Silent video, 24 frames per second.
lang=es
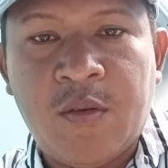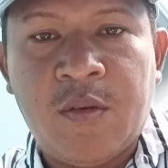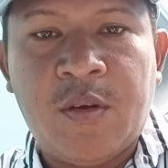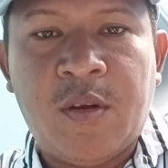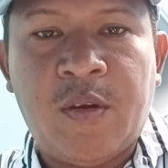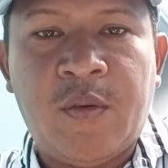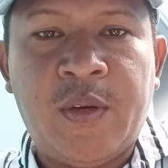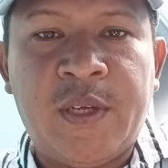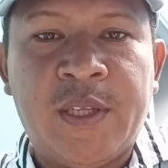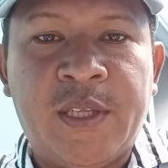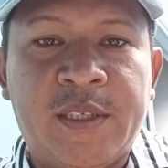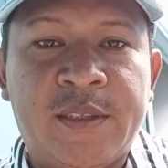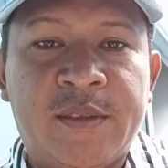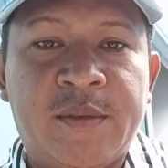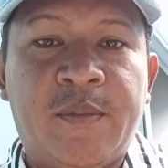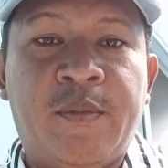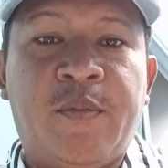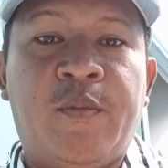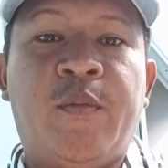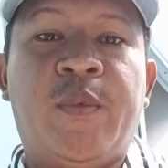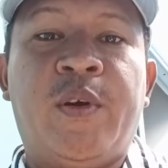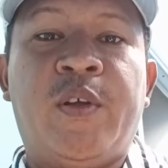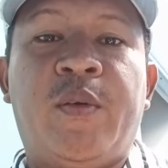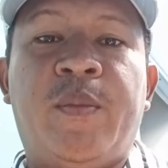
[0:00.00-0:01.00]
Hola, buenas.
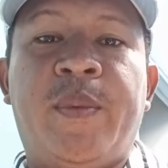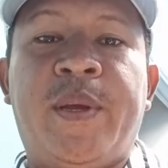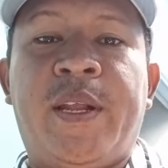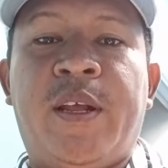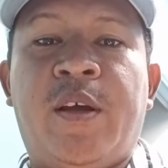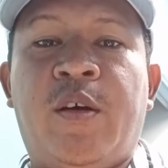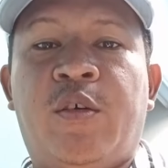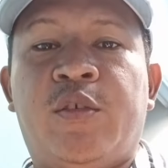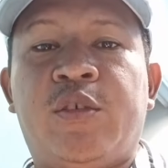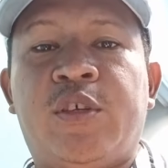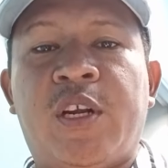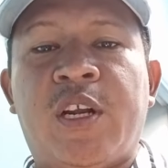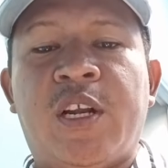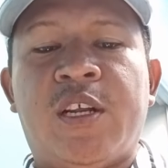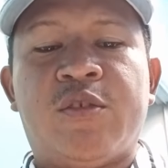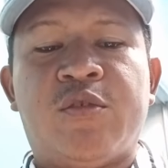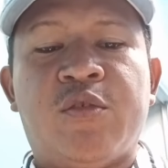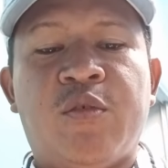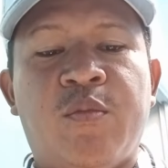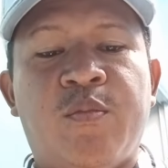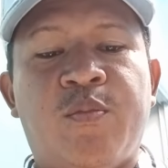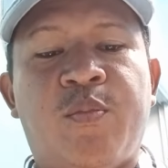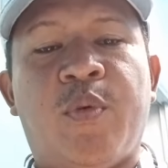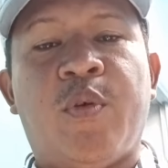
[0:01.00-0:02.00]
Bueno, mire, otra
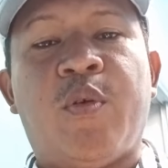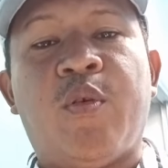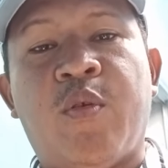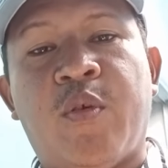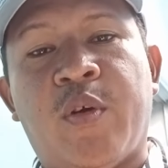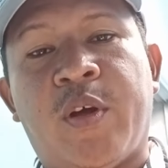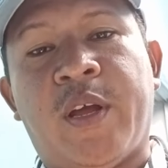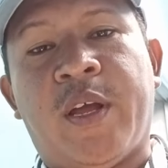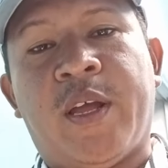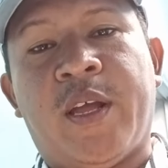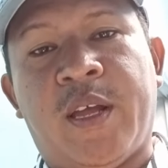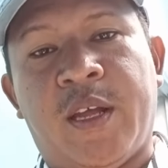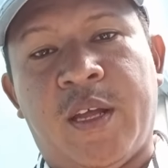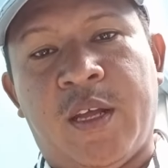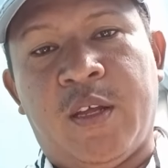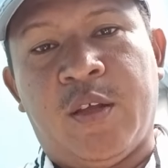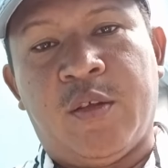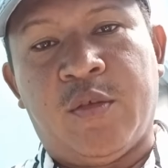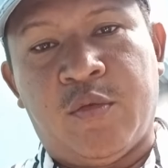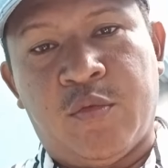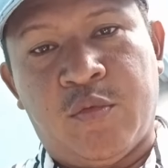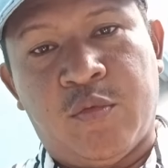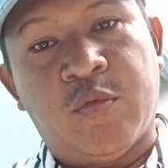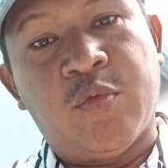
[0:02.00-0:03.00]
razón por lo
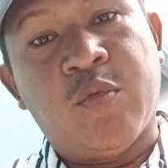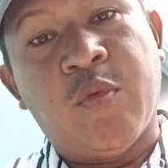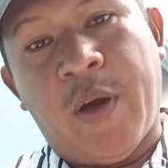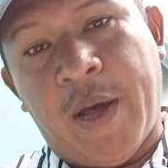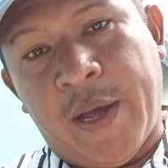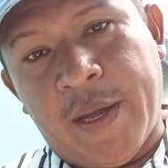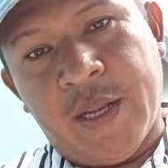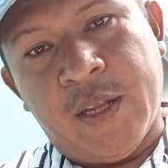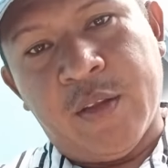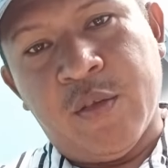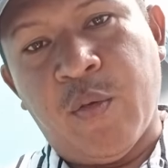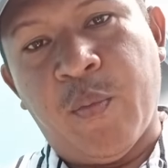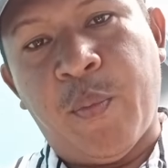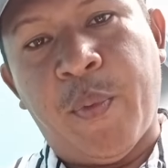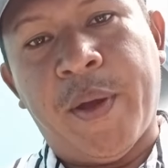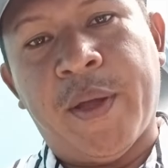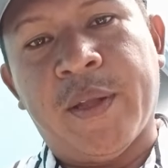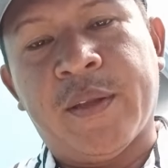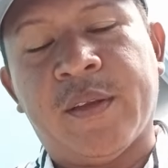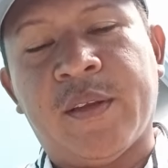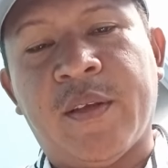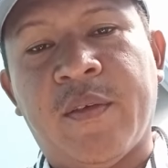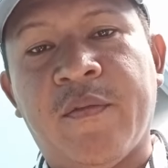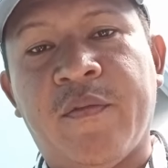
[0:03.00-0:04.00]
que tu aire no
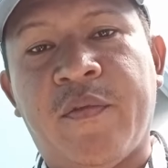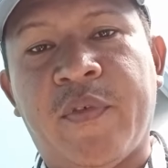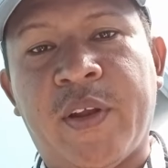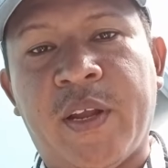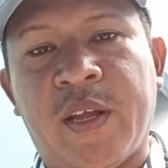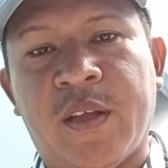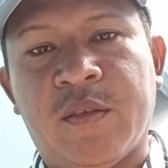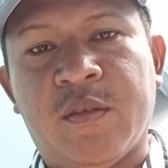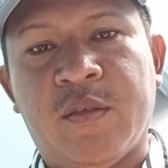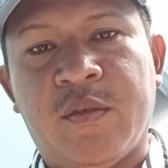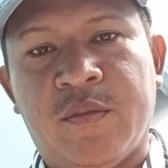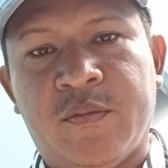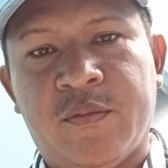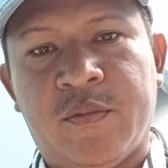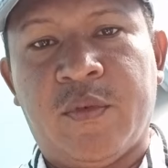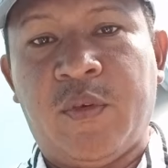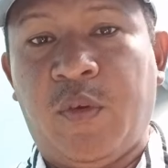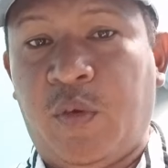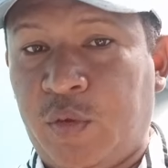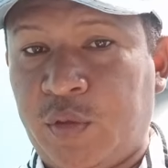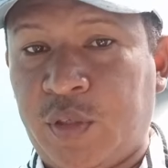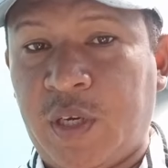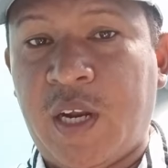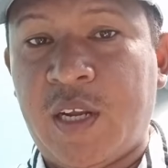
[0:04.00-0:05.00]
puede estar enfriando,
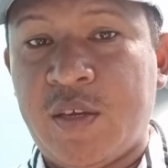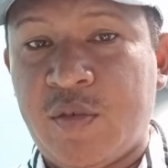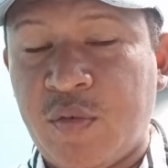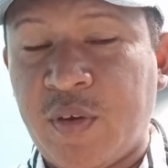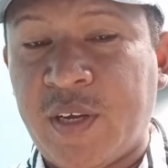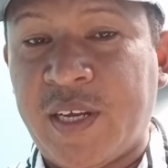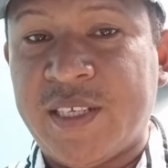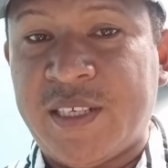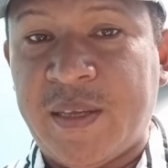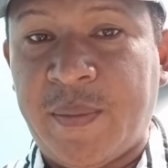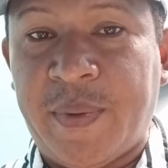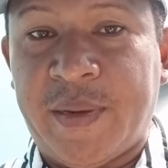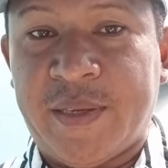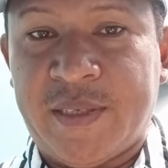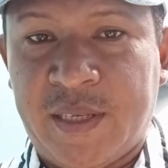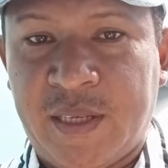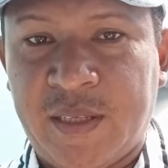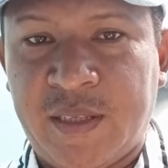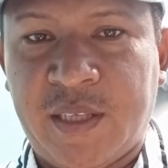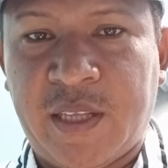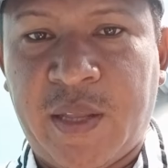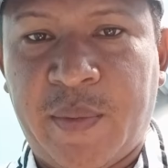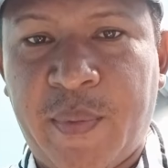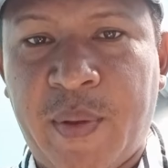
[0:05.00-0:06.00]
otra razón que se
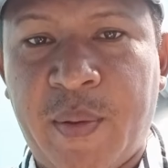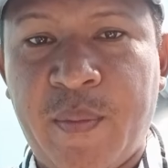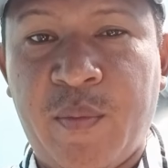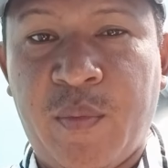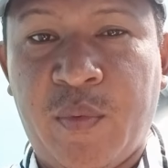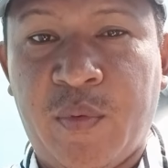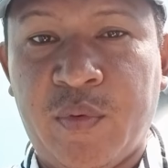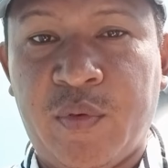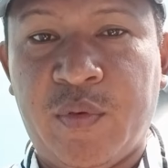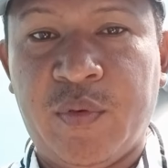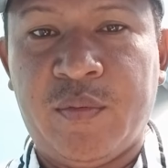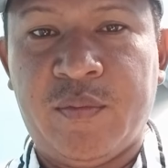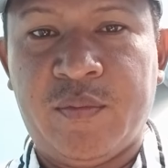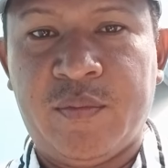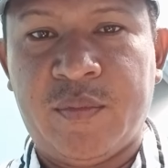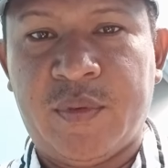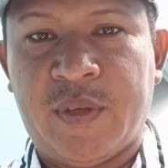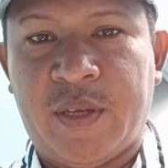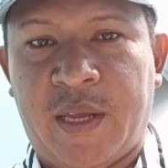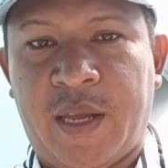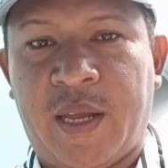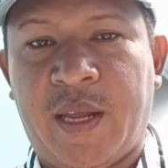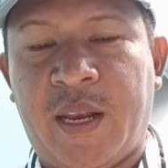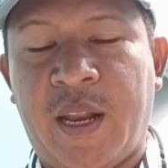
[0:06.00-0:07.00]
presenta también mucho,
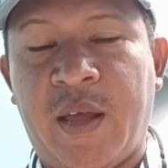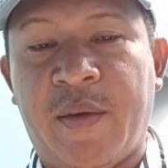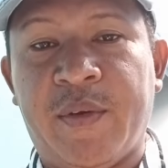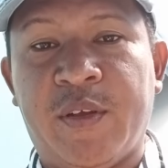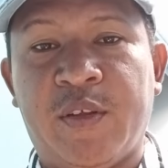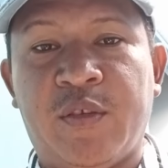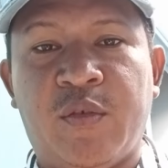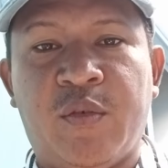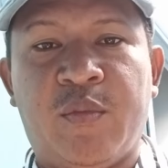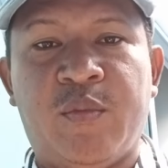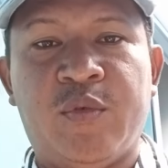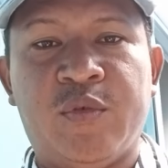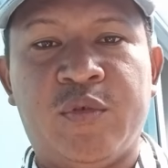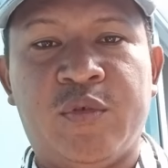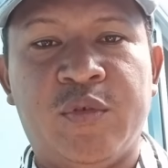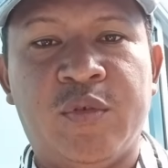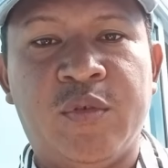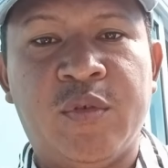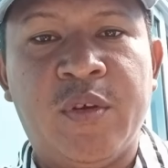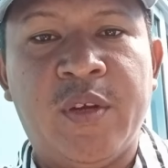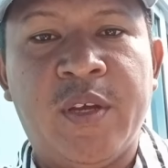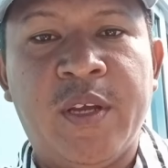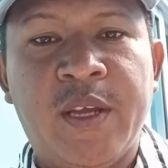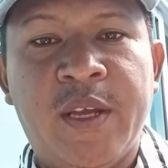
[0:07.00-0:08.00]
que la he visto mucho,
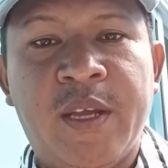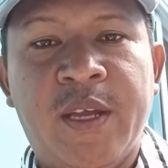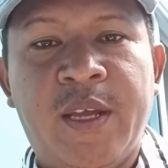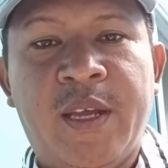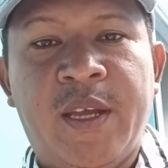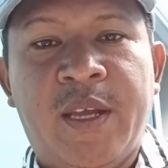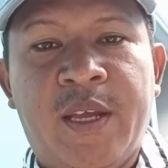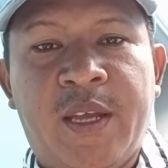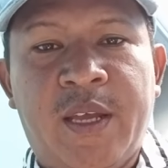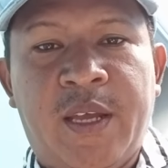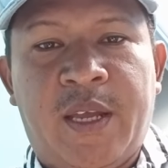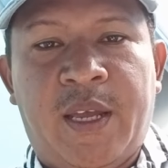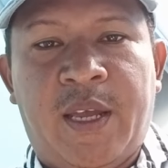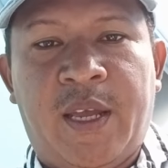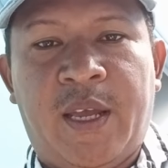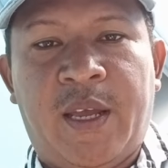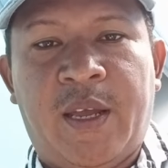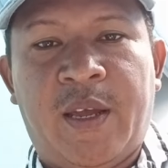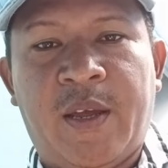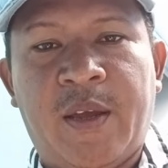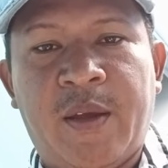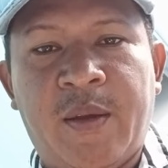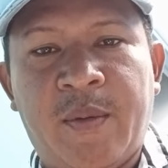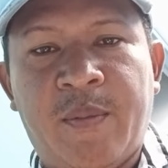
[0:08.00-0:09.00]

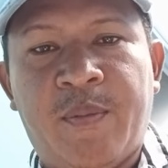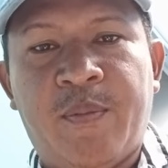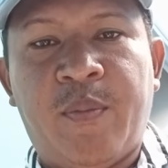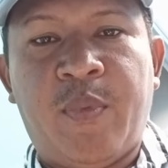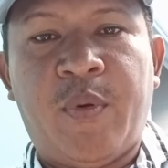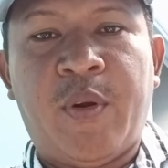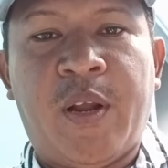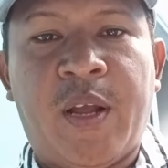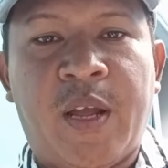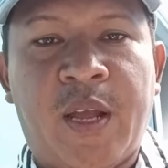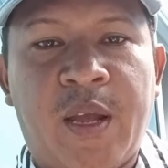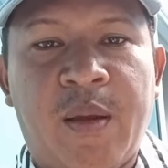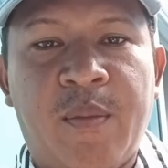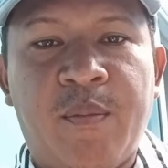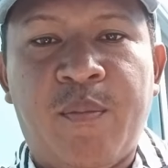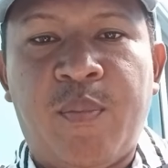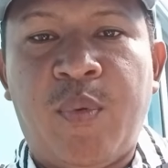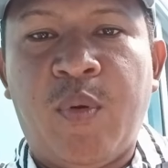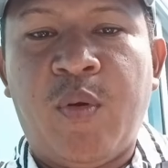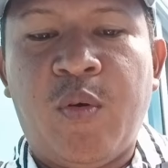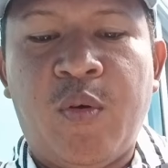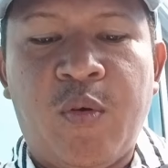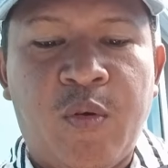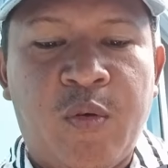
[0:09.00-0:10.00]
por
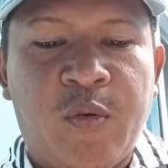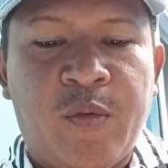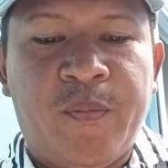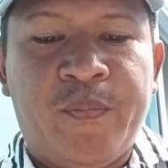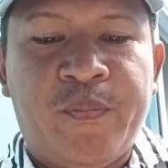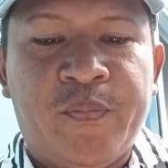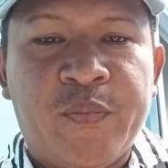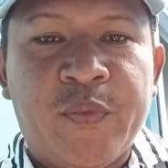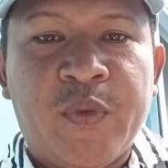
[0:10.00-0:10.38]
ejemplo,